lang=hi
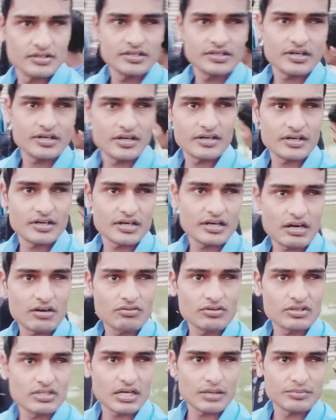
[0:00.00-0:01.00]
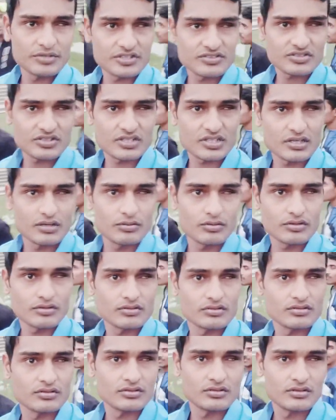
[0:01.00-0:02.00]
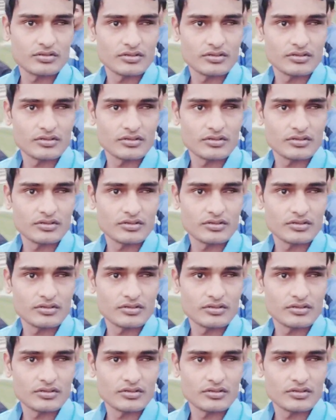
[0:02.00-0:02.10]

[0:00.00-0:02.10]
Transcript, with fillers: ये अंडरग्राउंड था आप देख सकते हैं गाइस